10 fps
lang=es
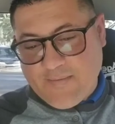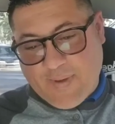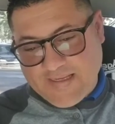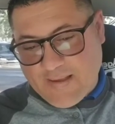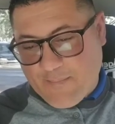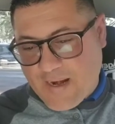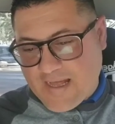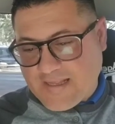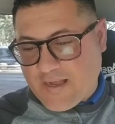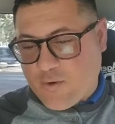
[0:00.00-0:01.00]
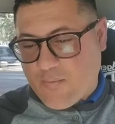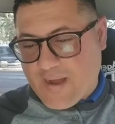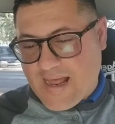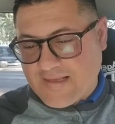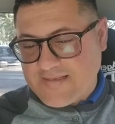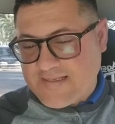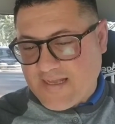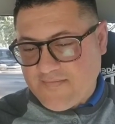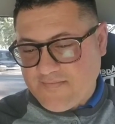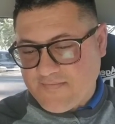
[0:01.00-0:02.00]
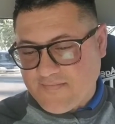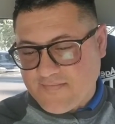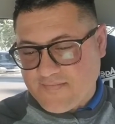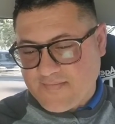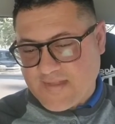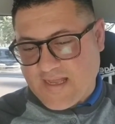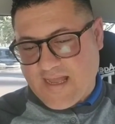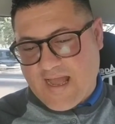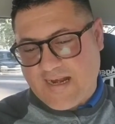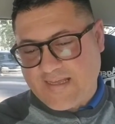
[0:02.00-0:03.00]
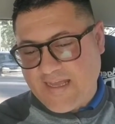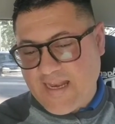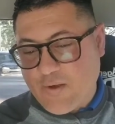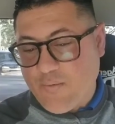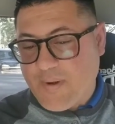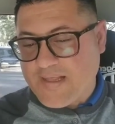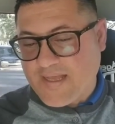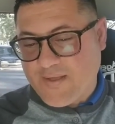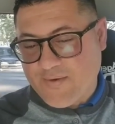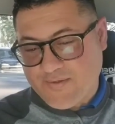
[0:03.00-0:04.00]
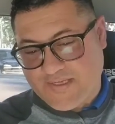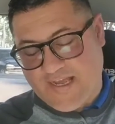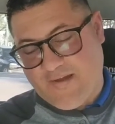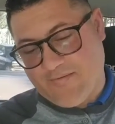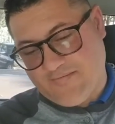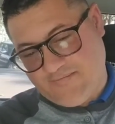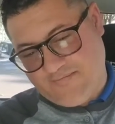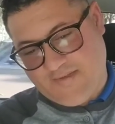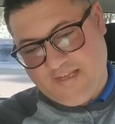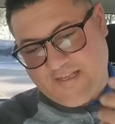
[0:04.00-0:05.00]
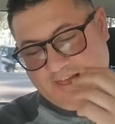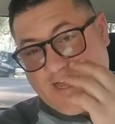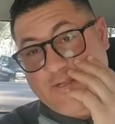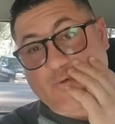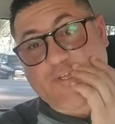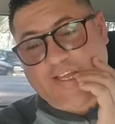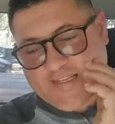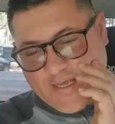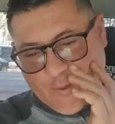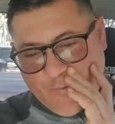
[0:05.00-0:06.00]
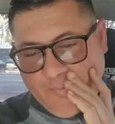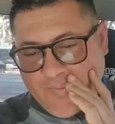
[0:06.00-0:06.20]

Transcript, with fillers: y pesan plata con balanza, alquilan un platero, o sea, en este caso un yesero,